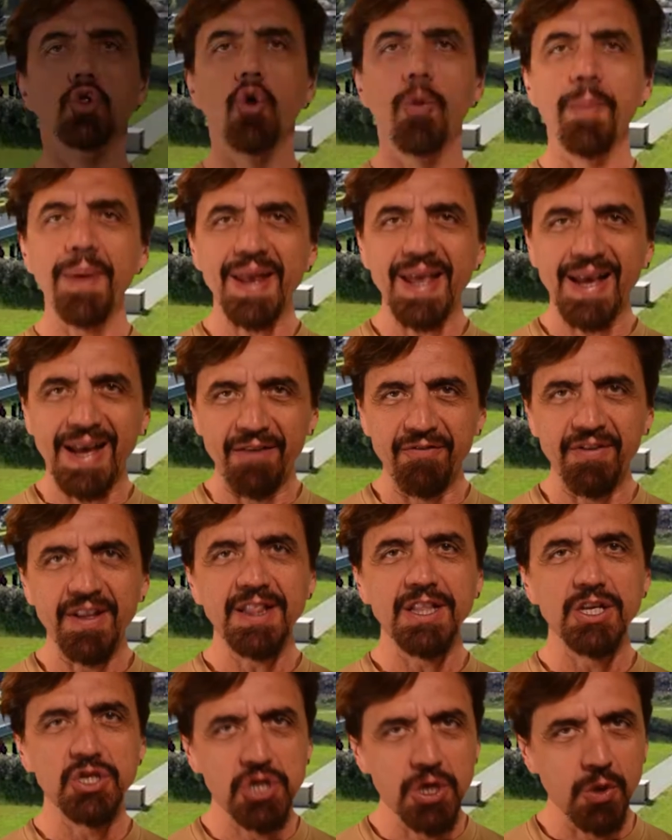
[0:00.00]
Domenica
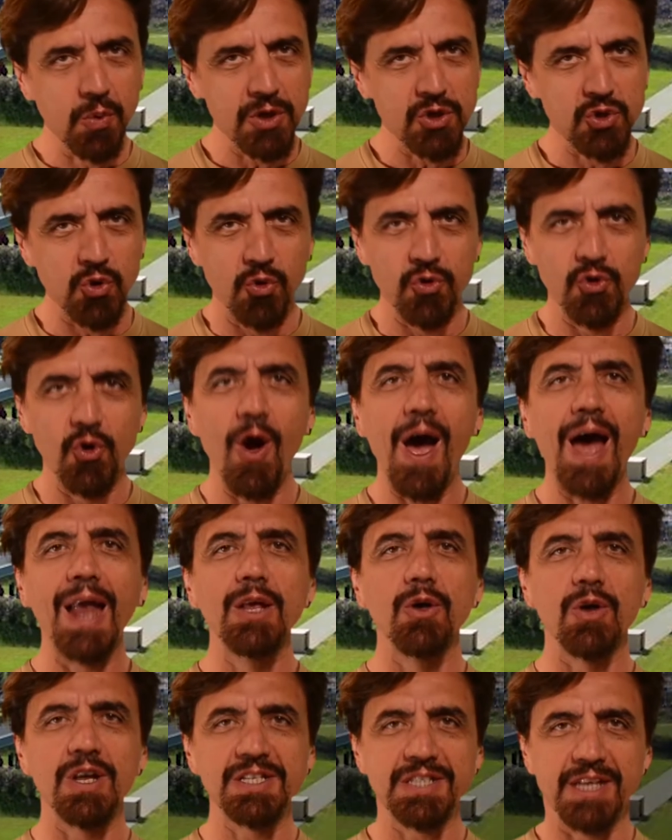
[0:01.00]
25 giugno alle
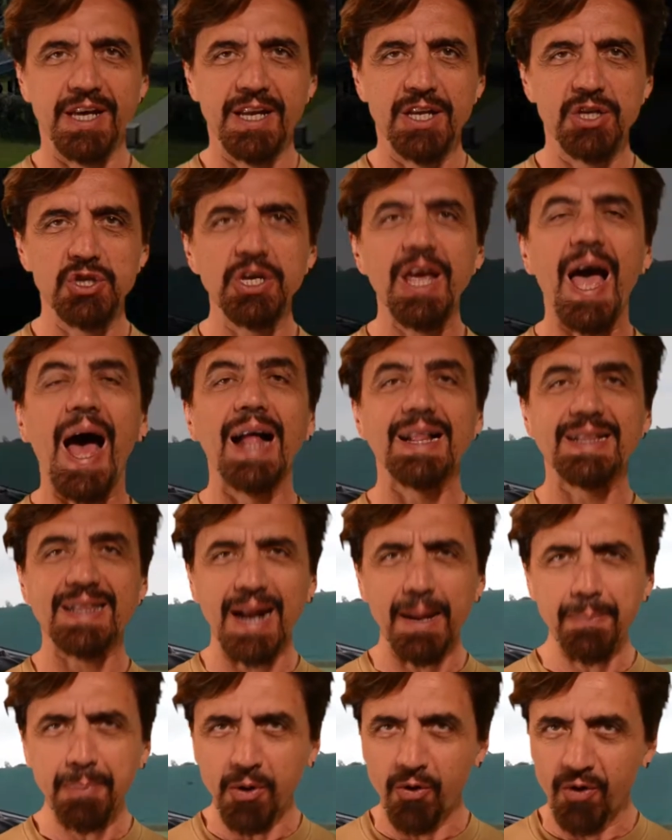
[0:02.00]
ore 16 al
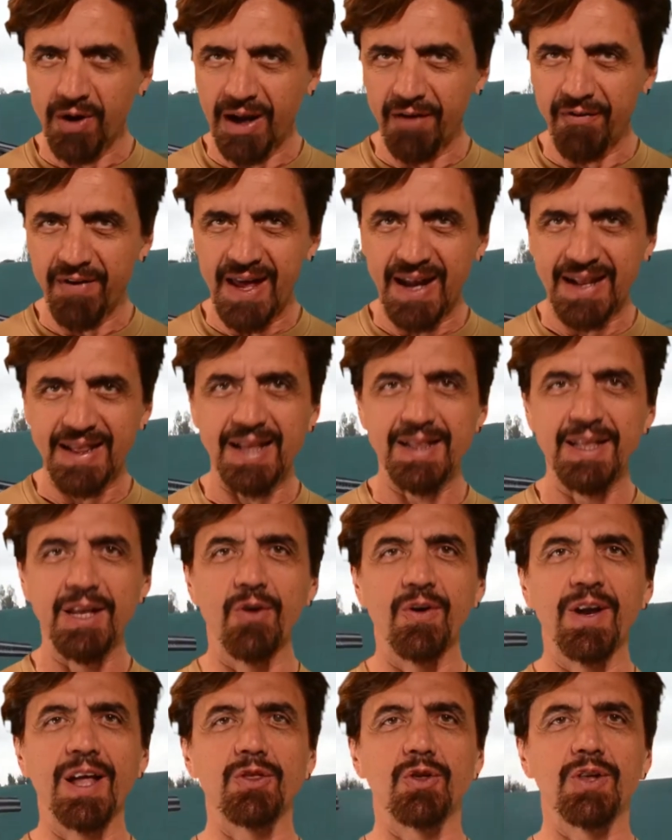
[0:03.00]
Trap Concaverde di
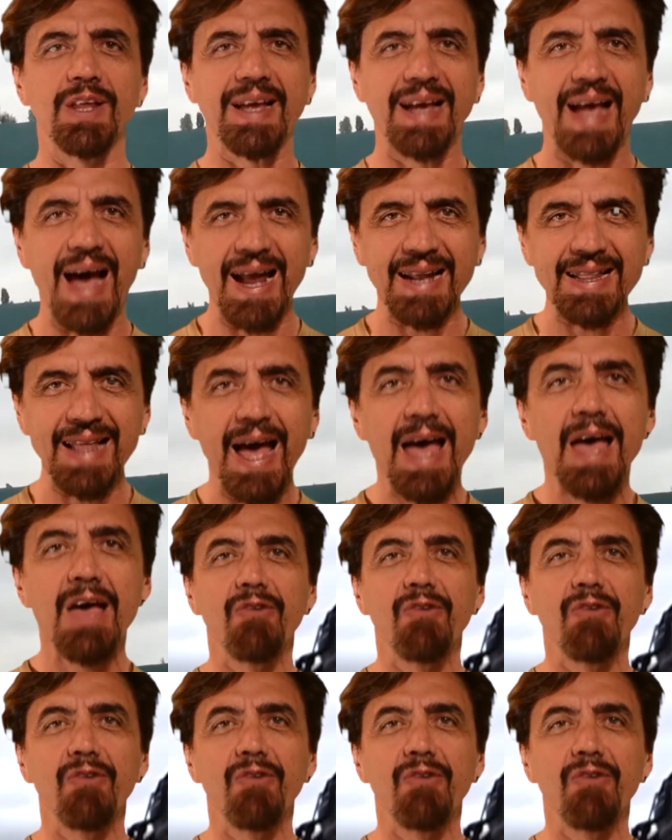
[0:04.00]
Nonata del Garda